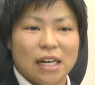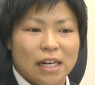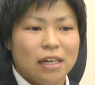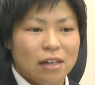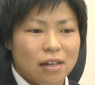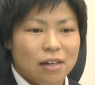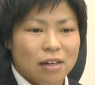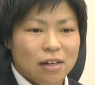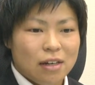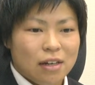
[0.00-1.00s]
はい、
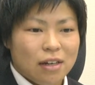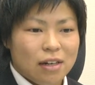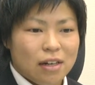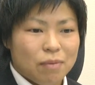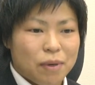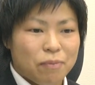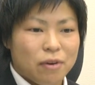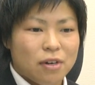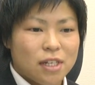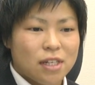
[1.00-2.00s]
やっぱり
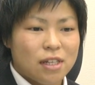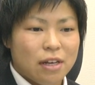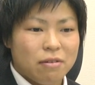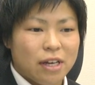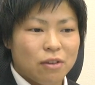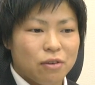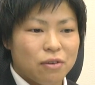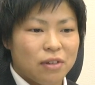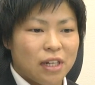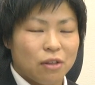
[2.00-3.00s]
プロレスって受けの
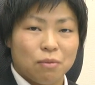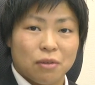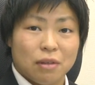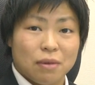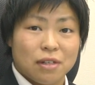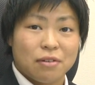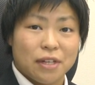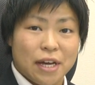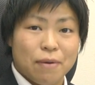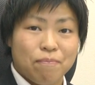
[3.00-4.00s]
競技だと思ってますの
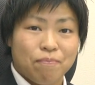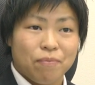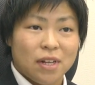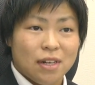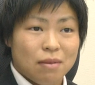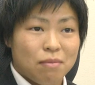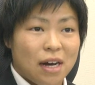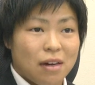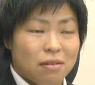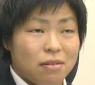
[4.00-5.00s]
でま